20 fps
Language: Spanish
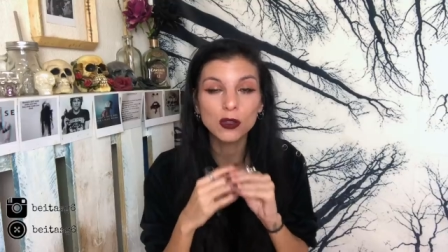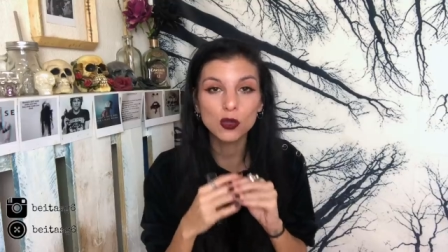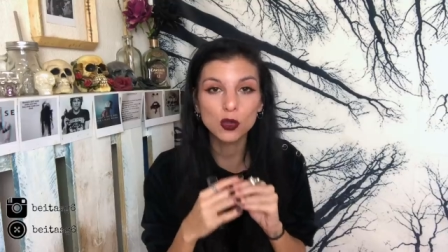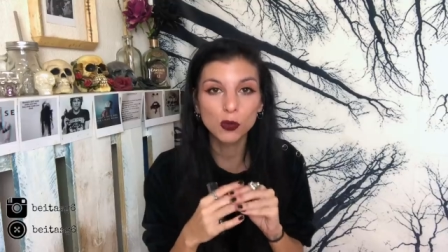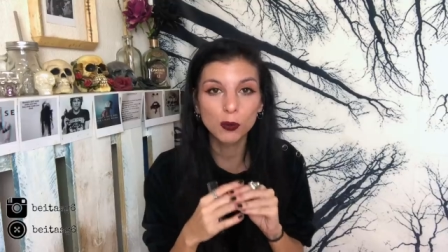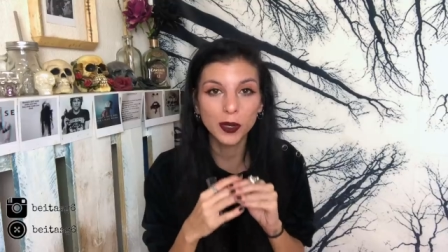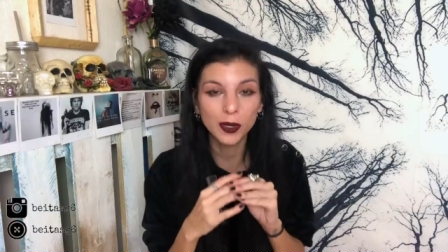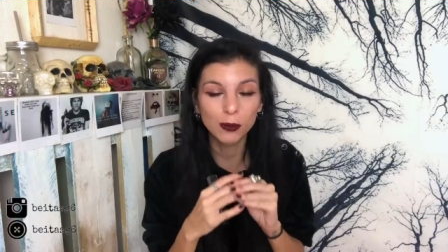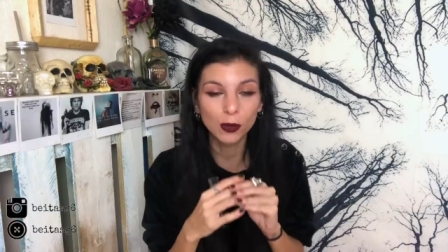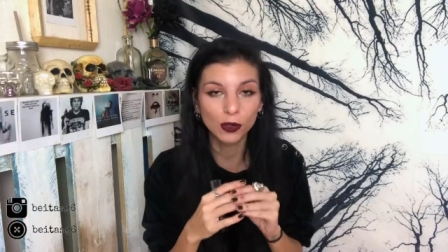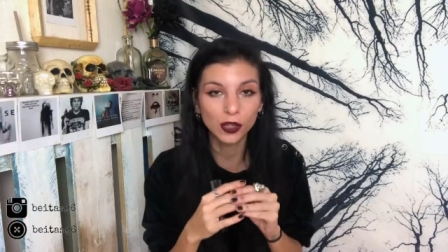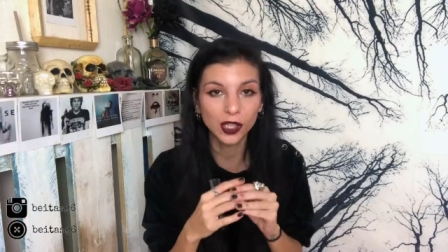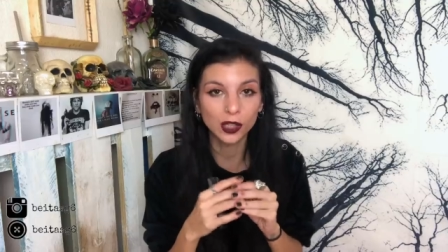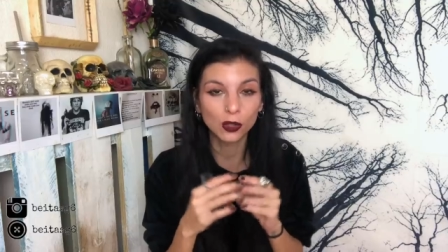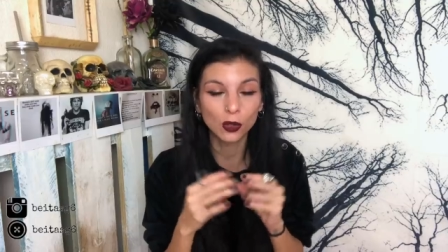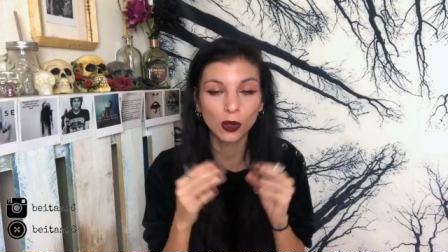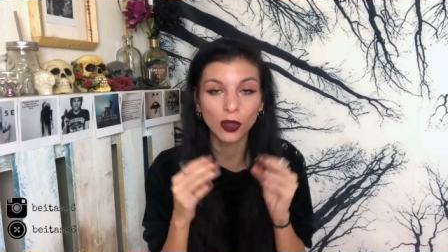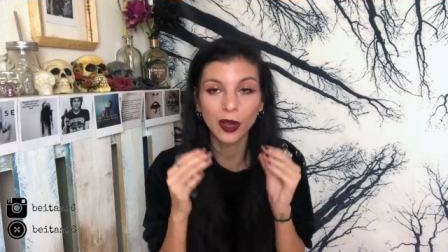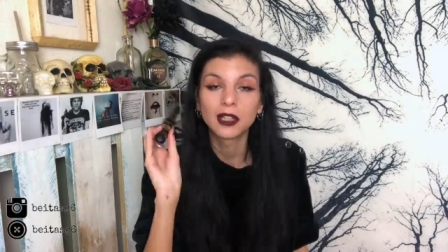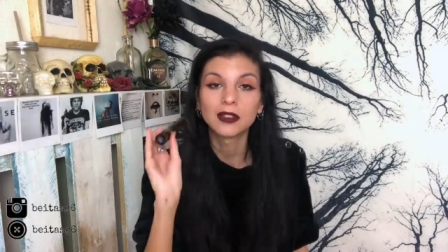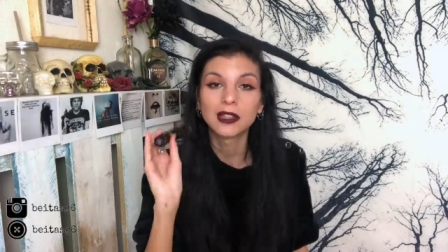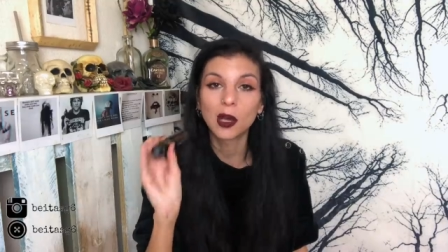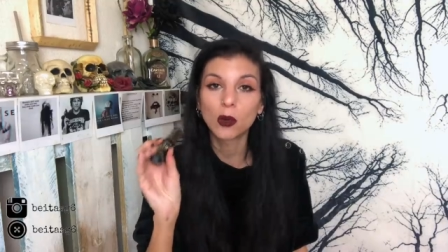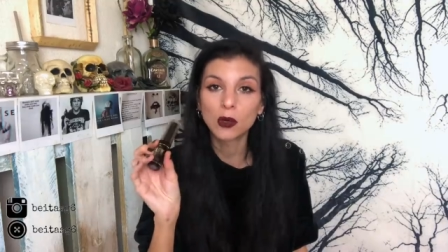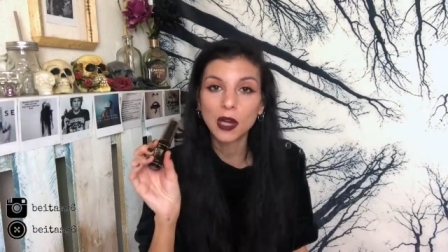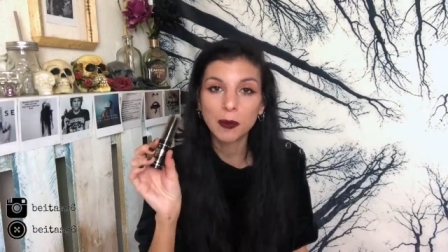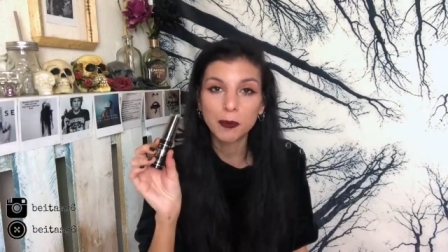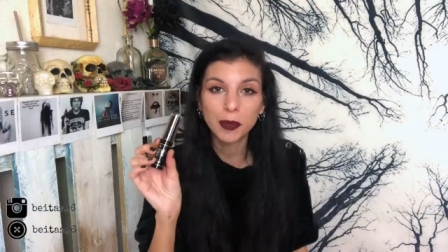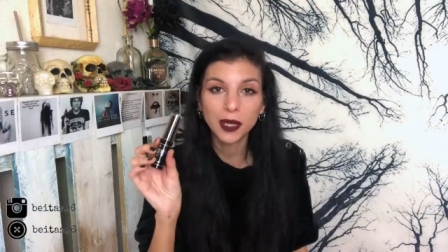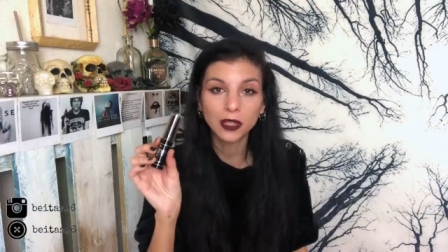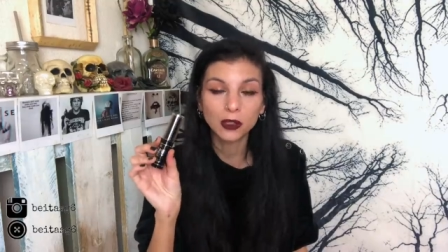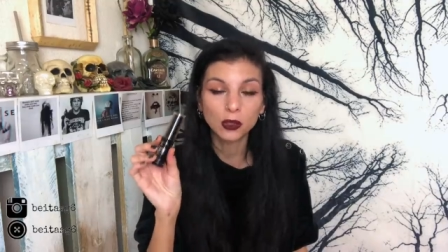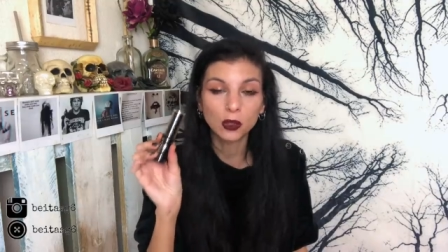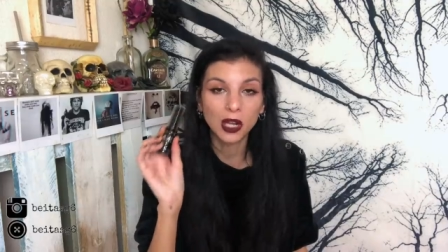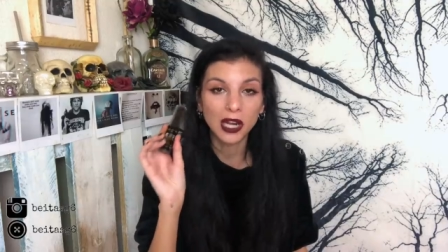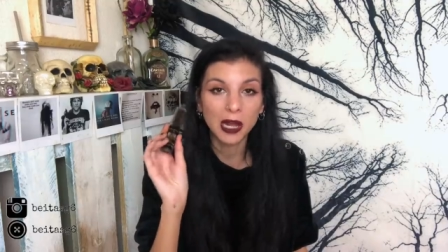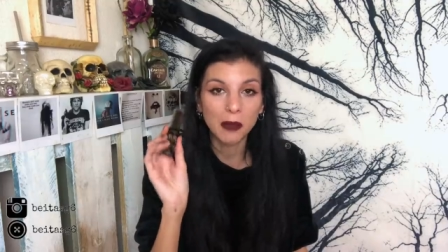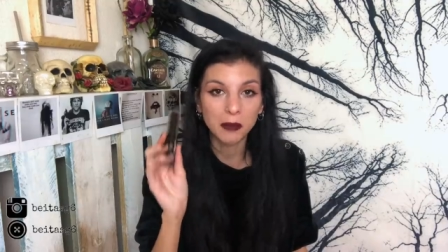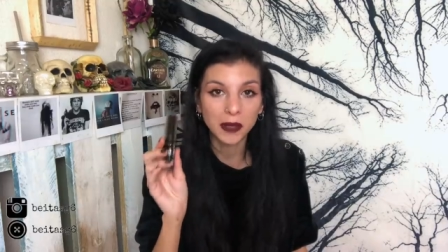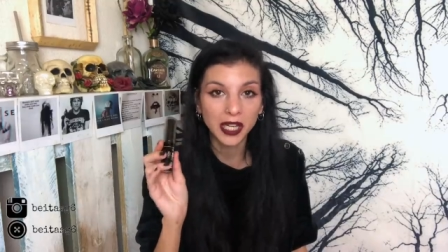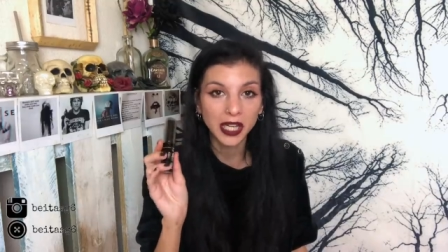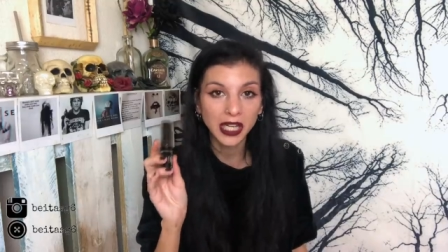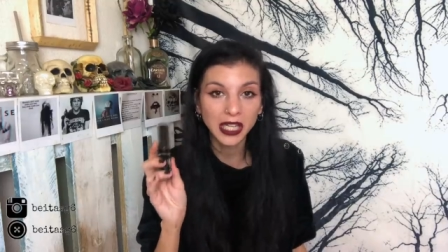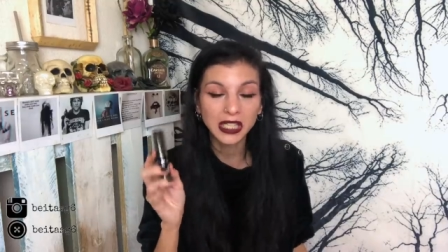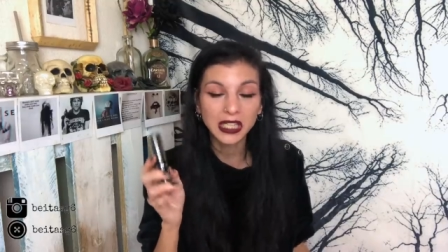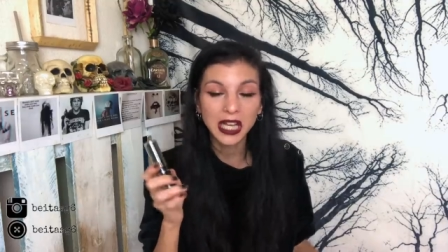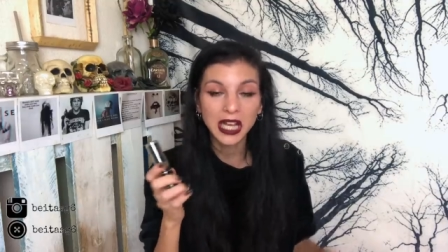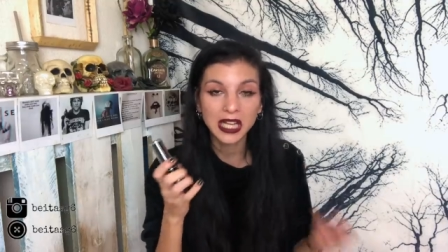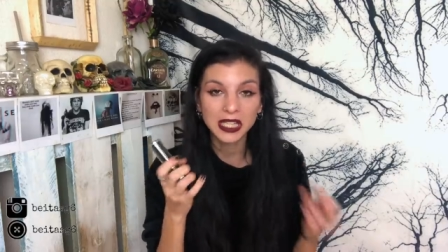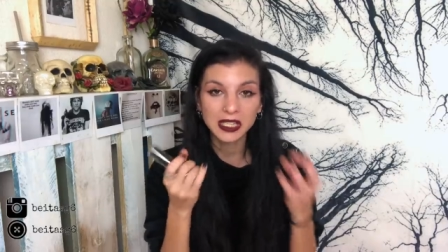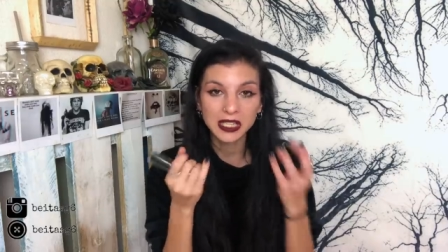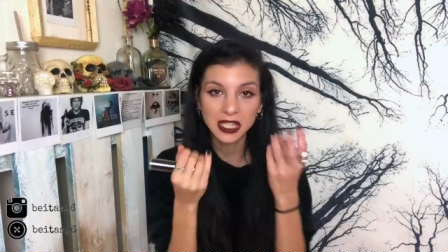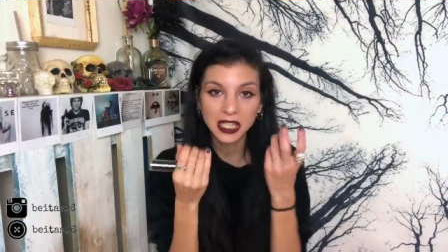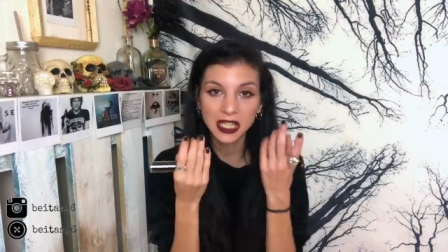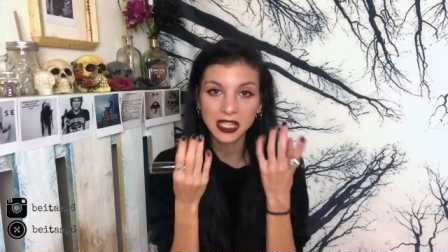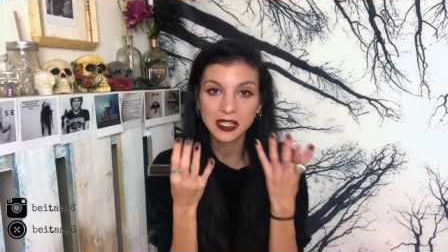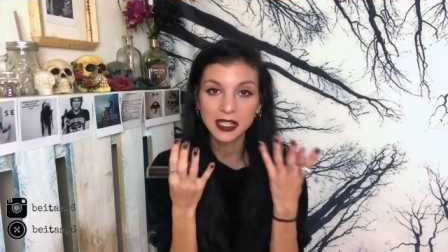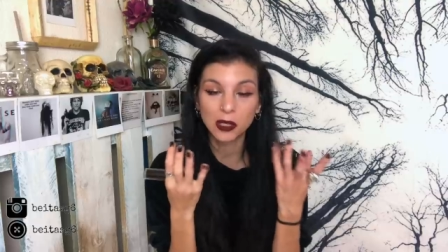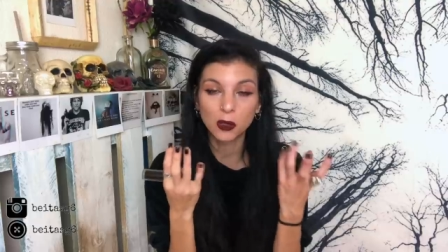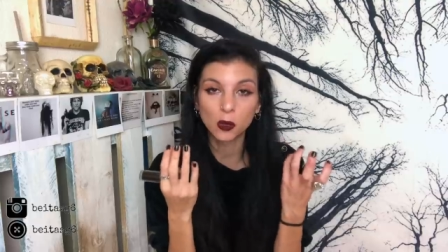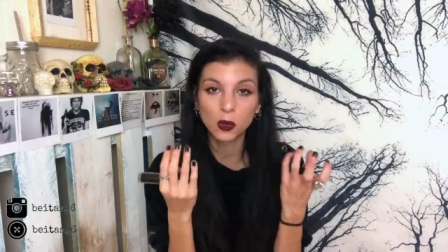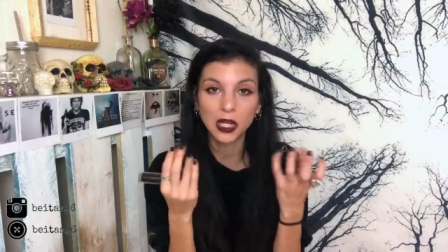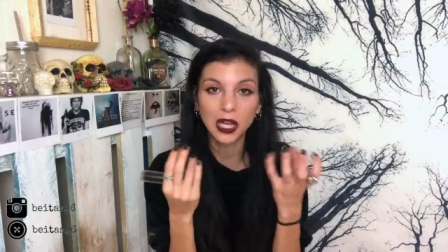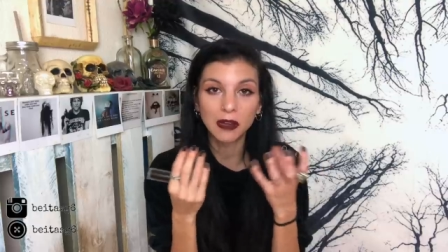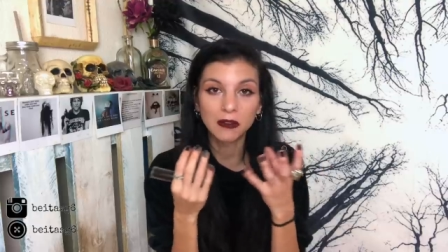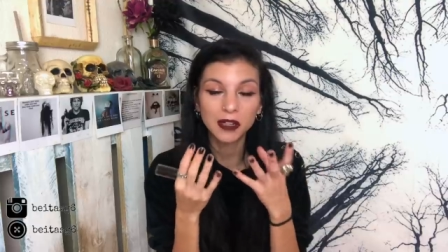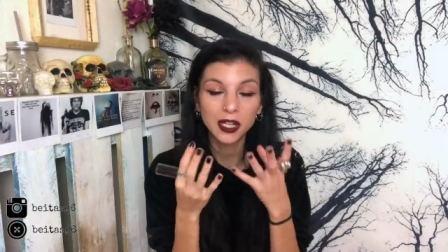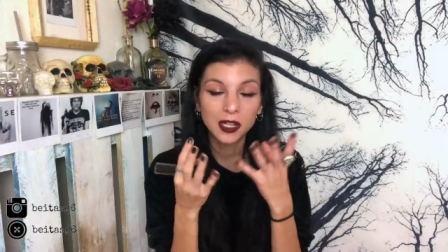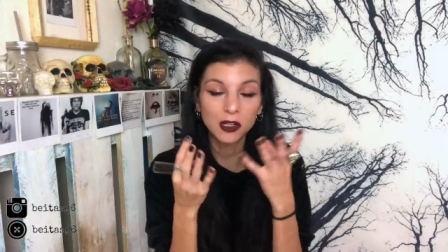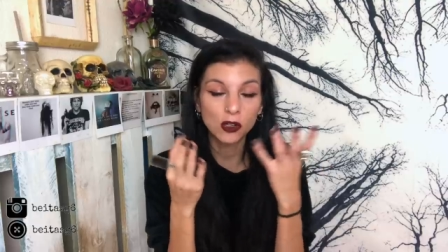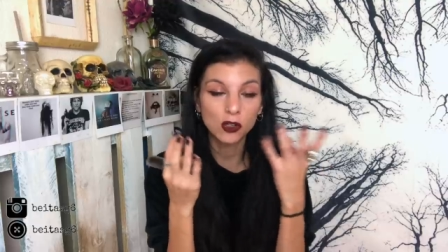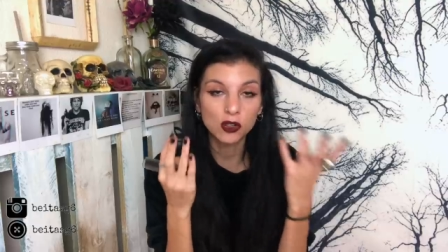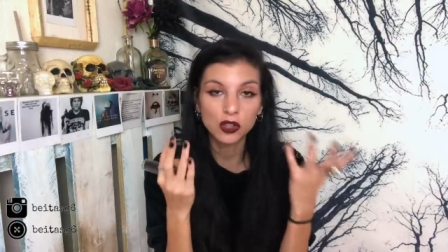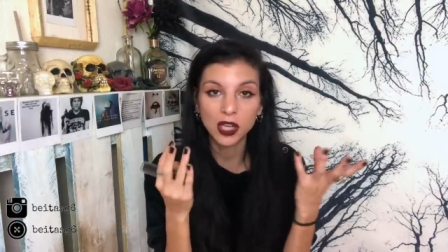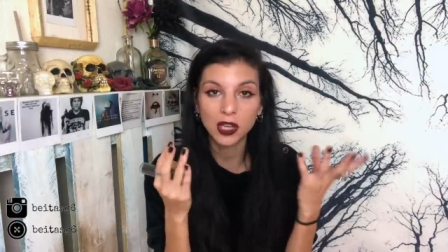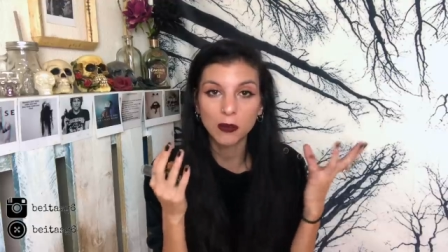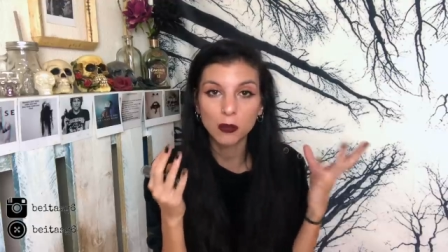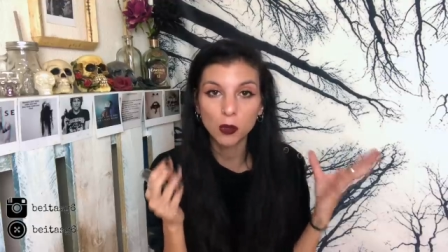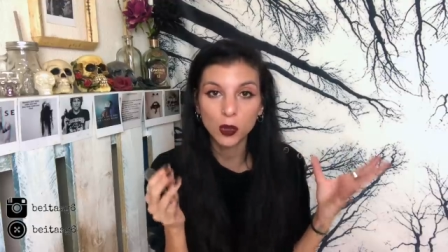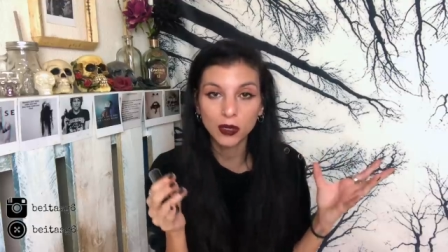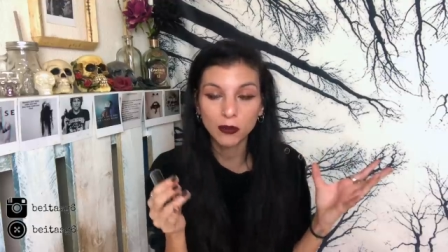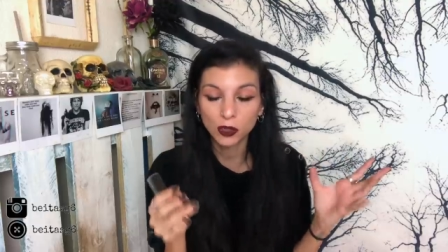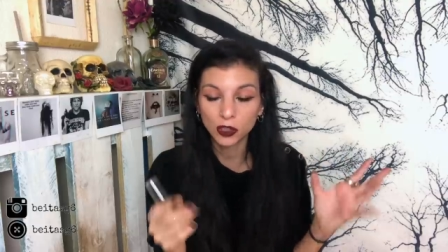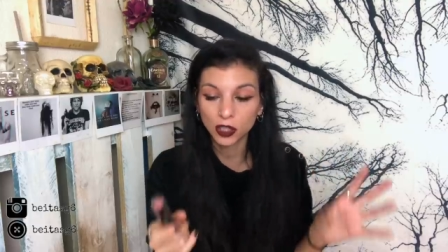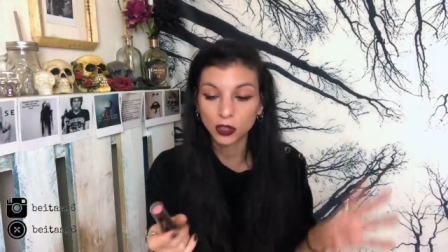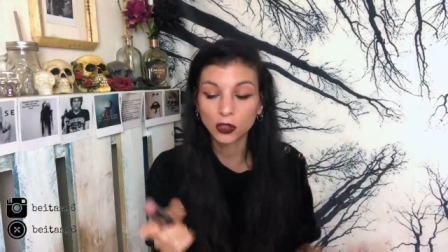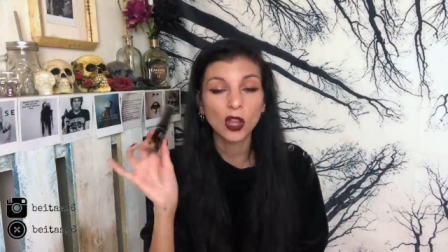súper bonito. Da, un aspecto a las mejillas así saludables, no sé, muy bonito.